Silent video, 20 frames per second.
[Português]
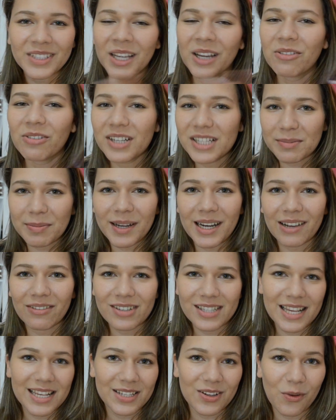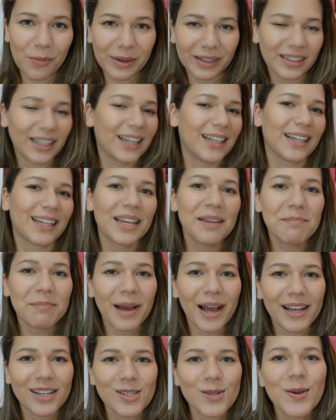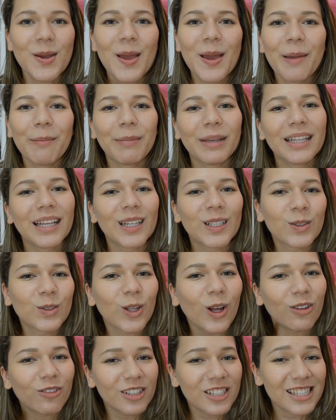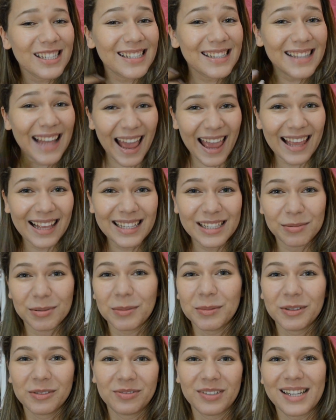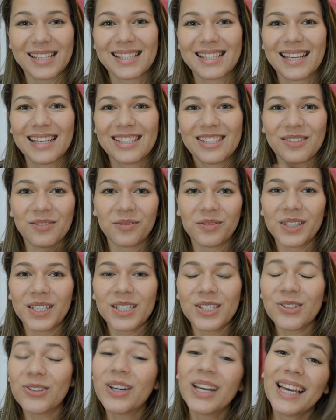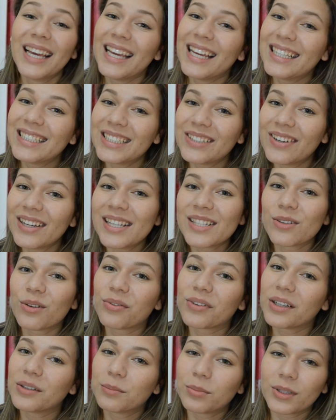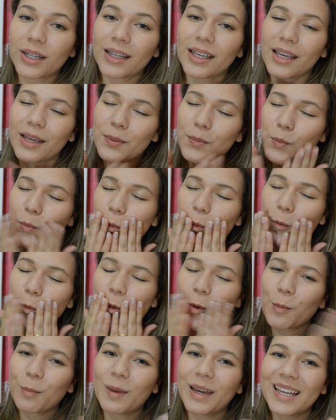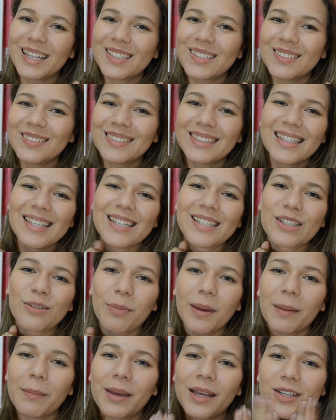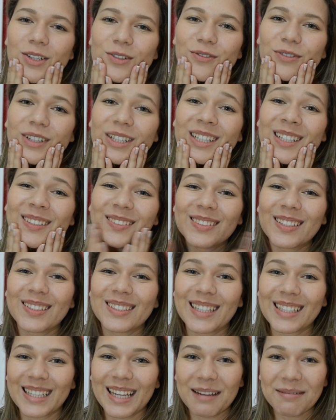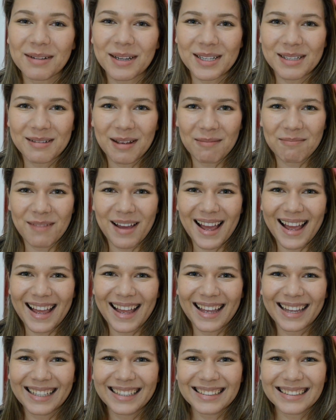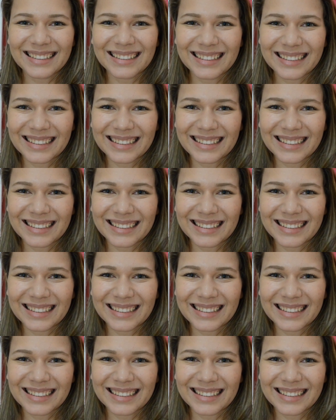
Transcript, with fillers: Eu vou esperar vocês comentarem aqui embaixo, me dando novas ideias pra me fazer de vídeo. Então é isso, vou ficando por aqui. Beijo, super beijo, fiquem com Deus e até a próxima. Bye!